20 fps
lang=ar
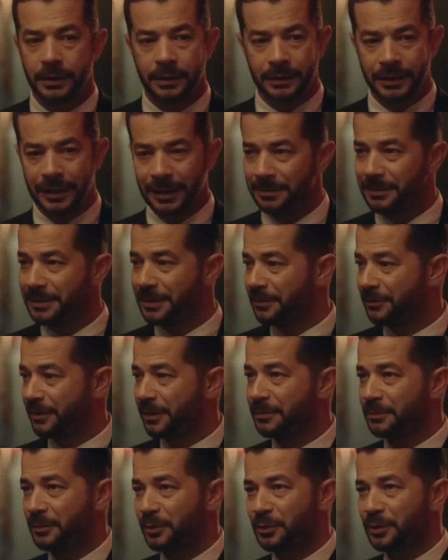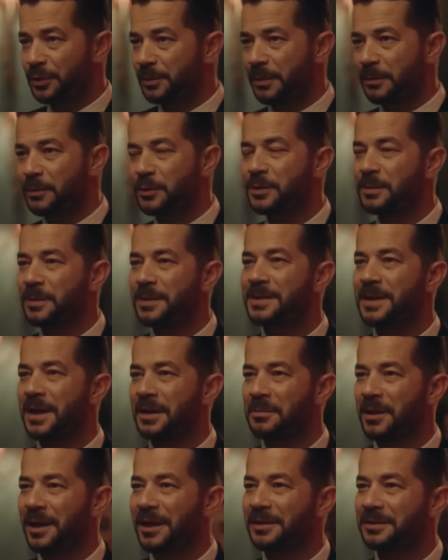لا ابدا يا فندم كنت ببص بص
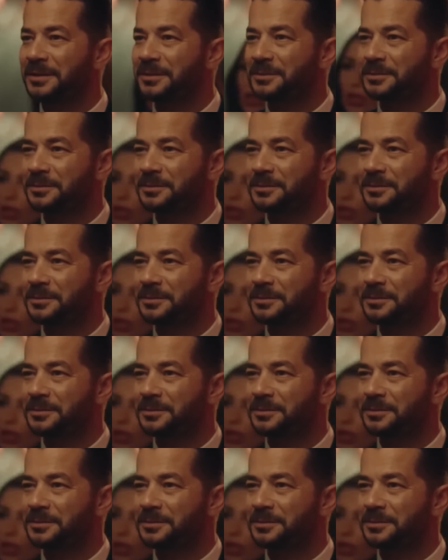على المكان